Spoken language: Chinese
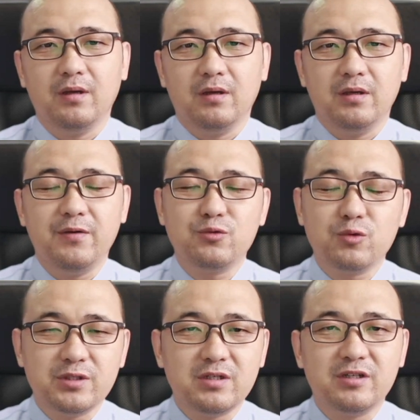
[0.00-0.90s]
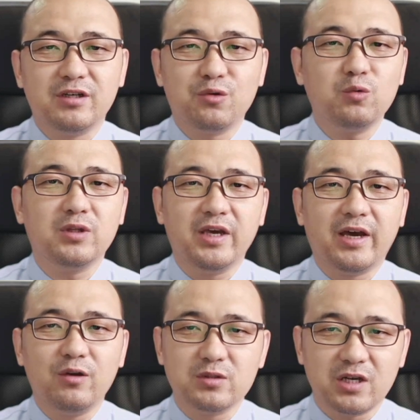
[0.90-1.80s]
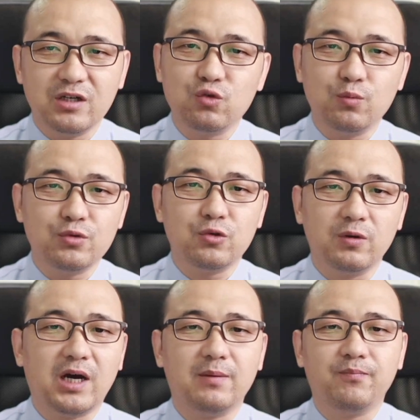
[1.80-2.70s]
因为最近这共谍又层出不穷了。